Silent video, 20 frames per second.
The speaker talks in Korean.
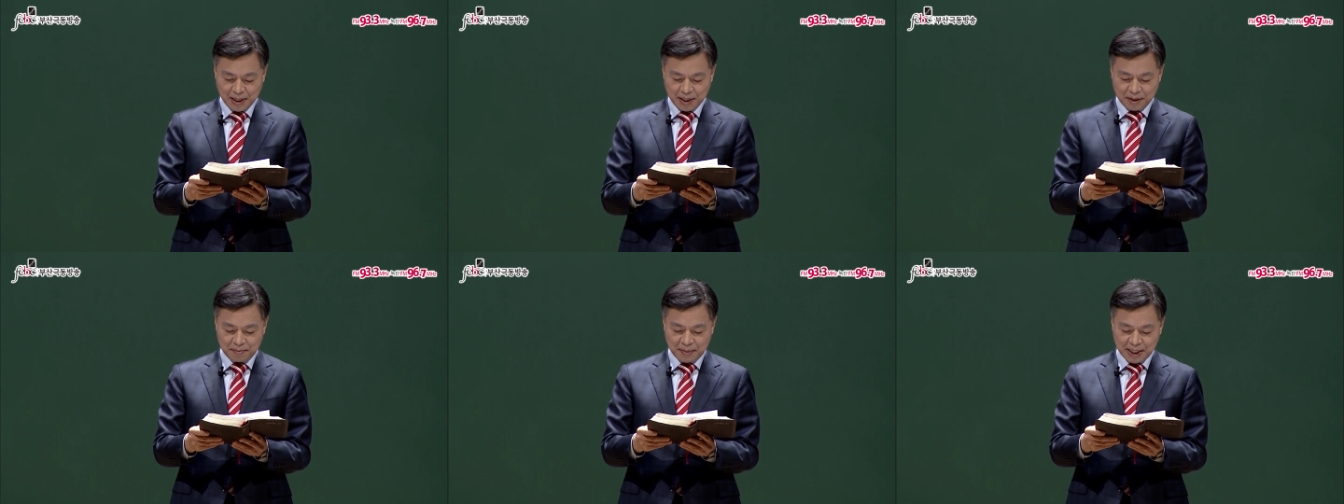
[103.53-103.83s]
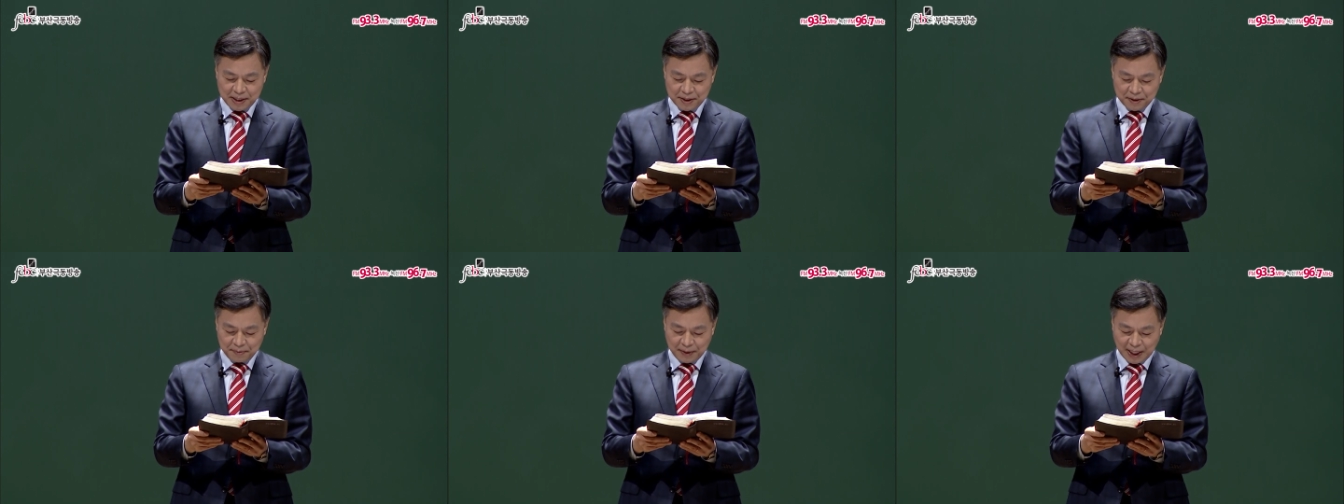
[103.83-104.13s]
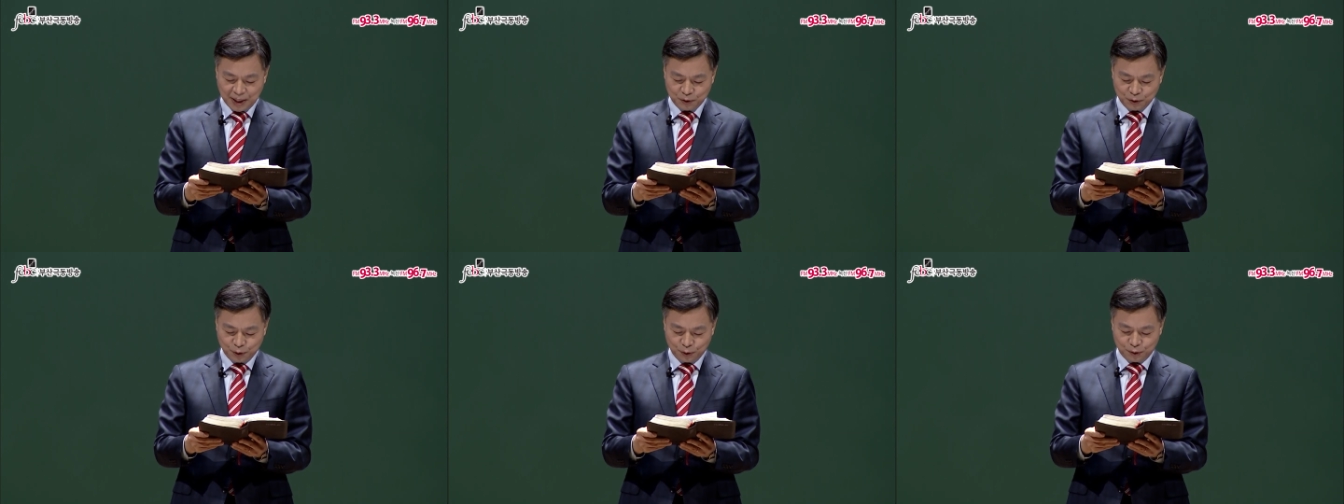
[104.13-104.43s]
말씀
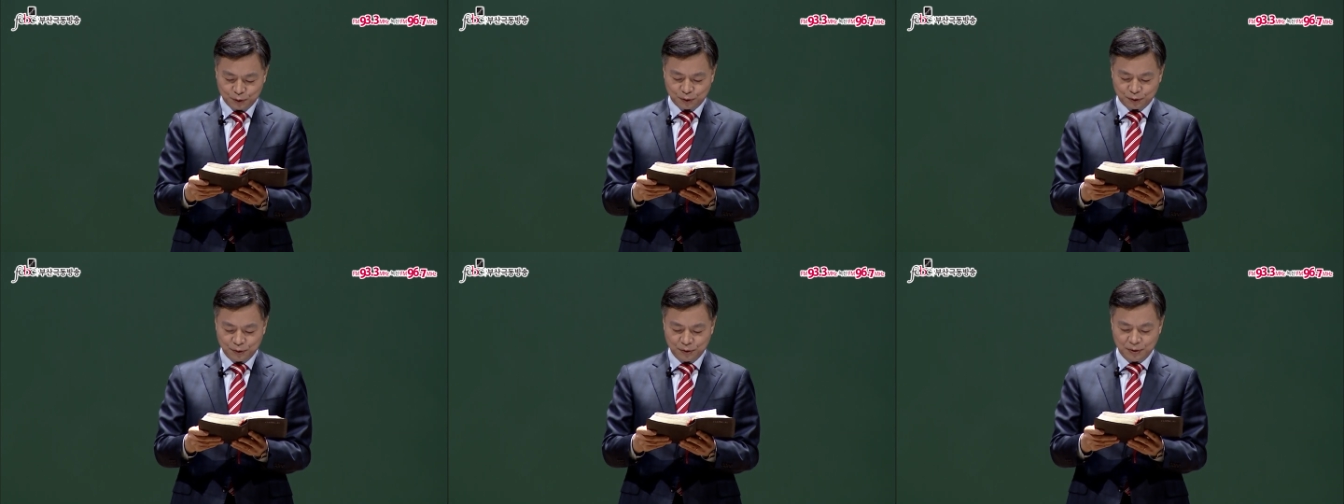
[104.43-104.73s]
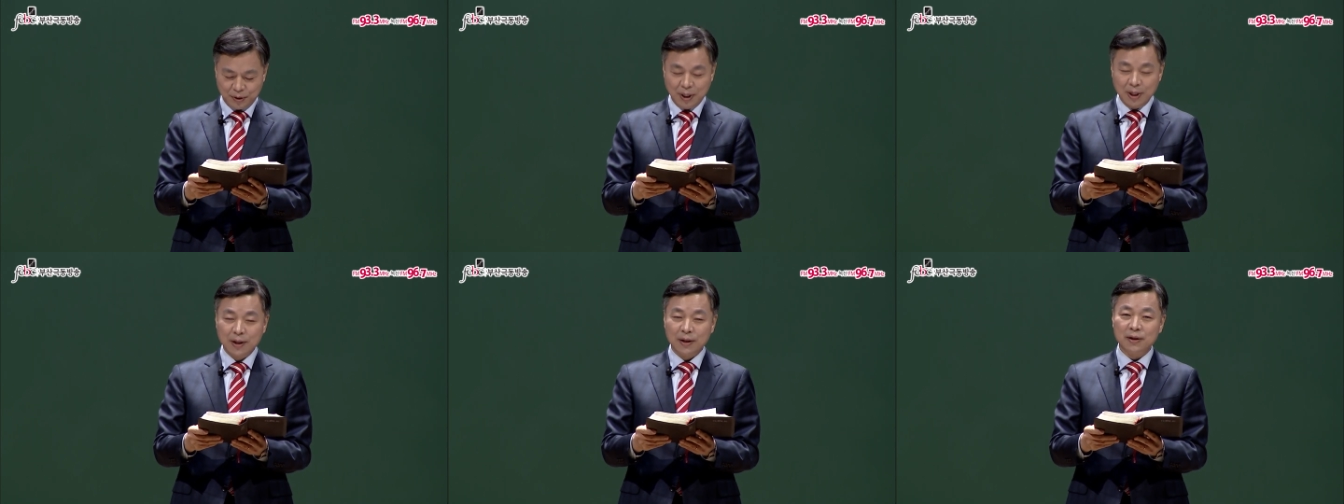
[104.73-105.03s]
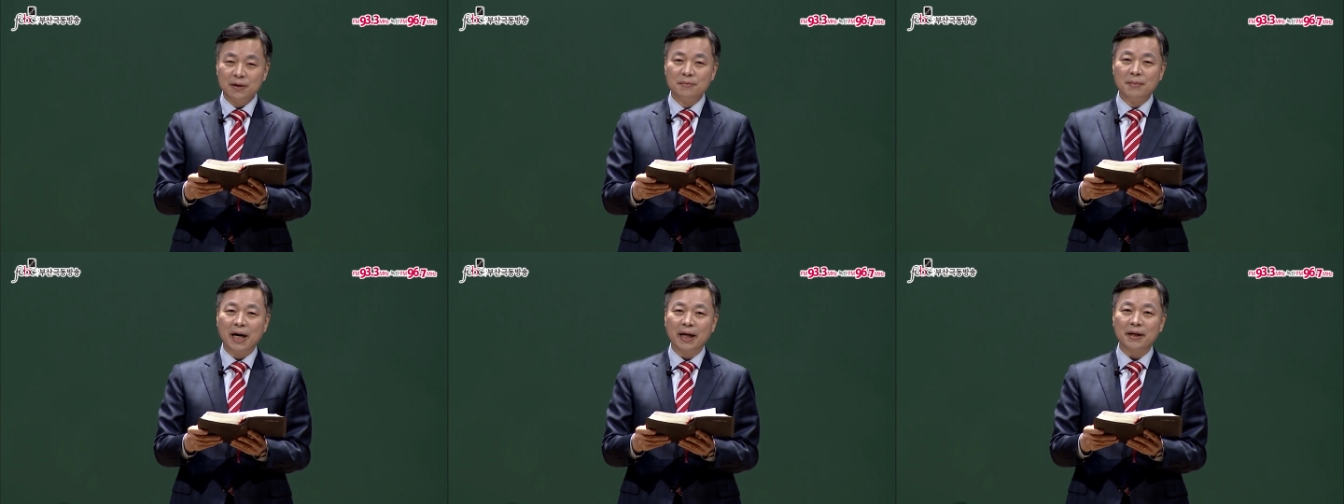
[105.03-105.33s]
낭독 후
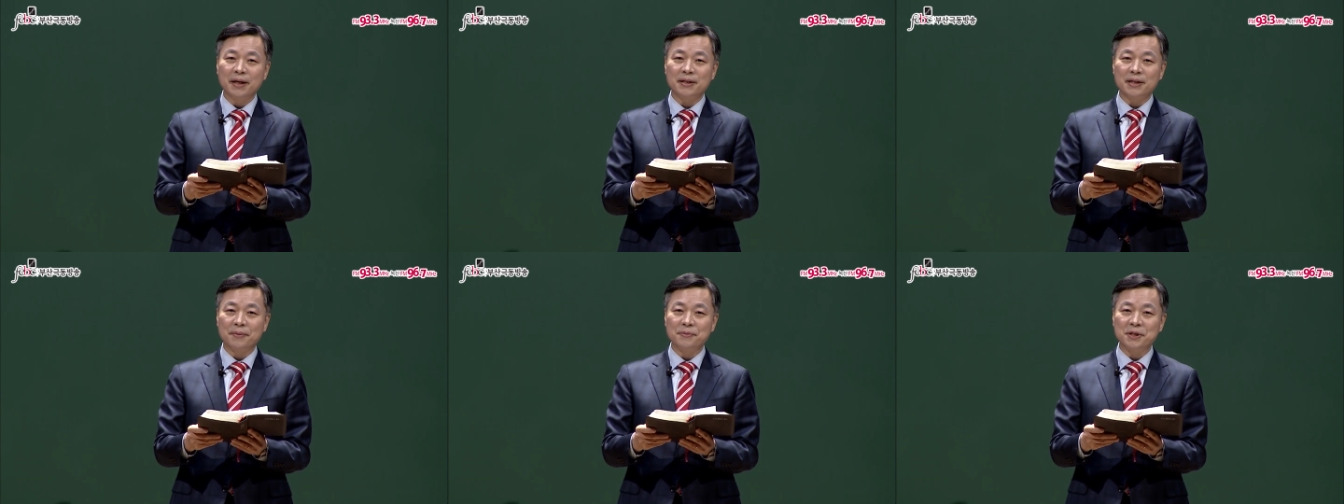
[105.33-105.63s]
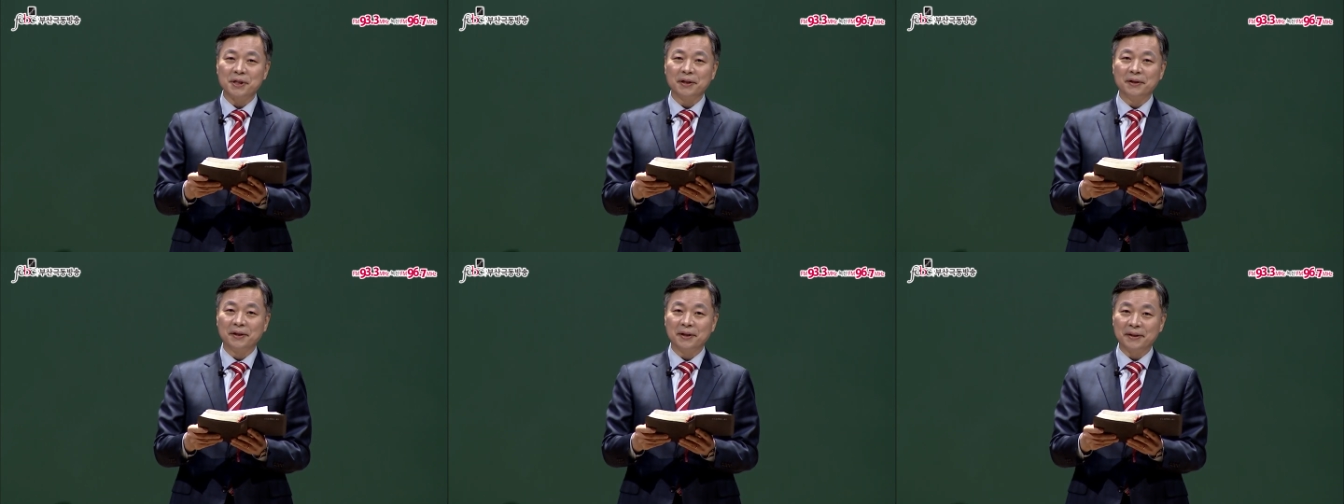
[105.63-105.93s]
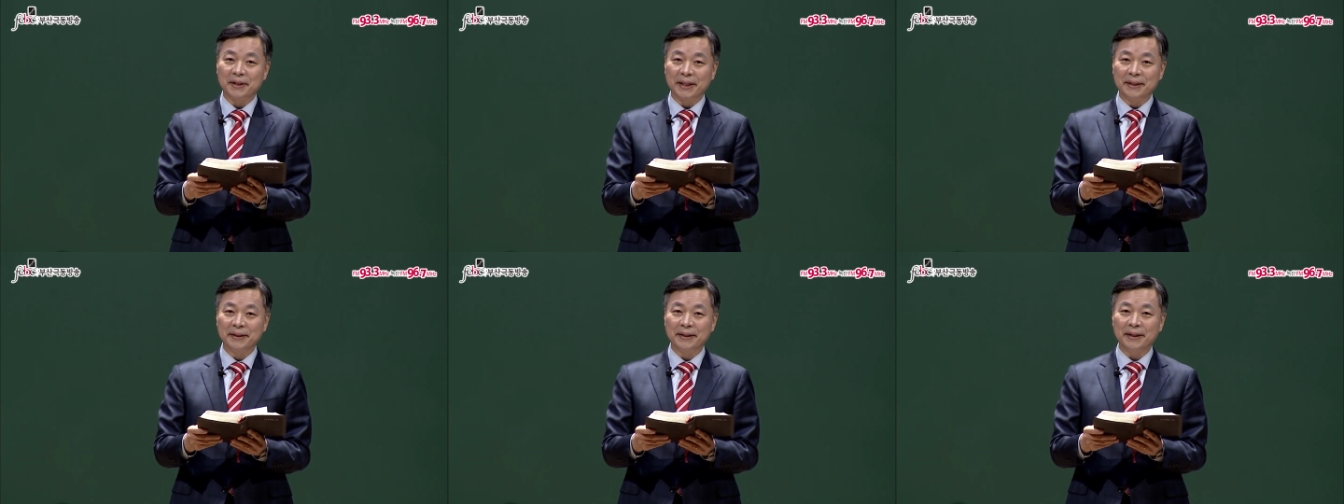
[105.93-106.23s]
음악이 잠시 흐를
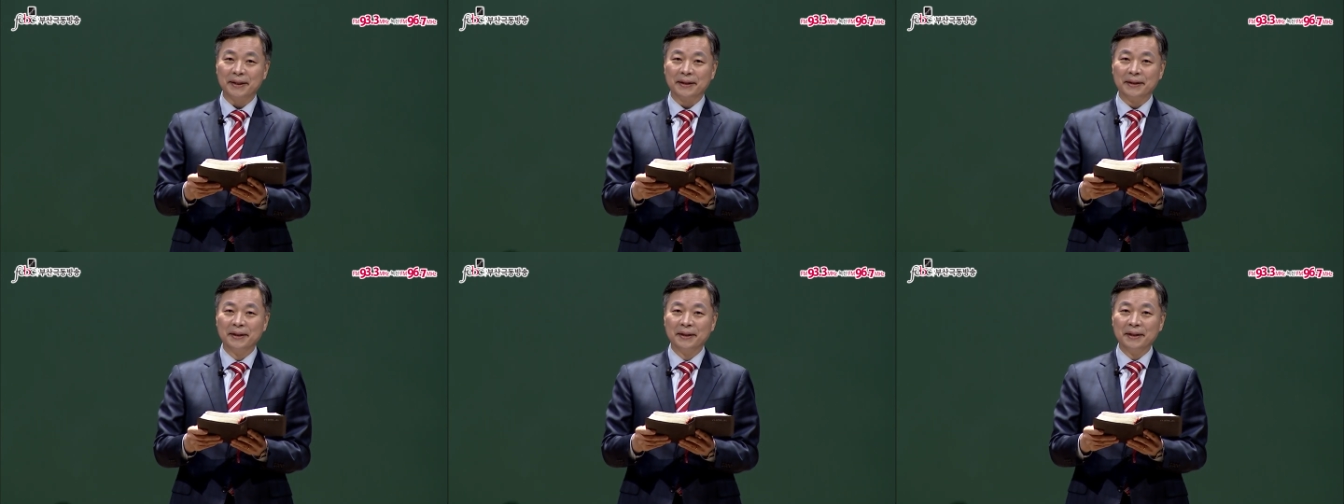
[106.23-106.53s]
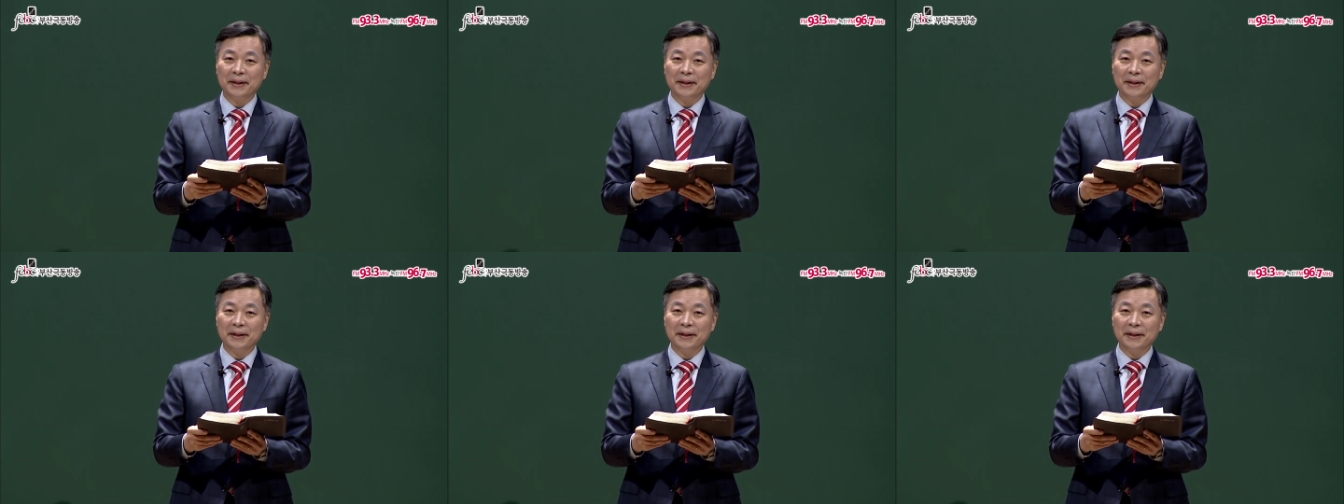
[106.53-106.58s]
텐데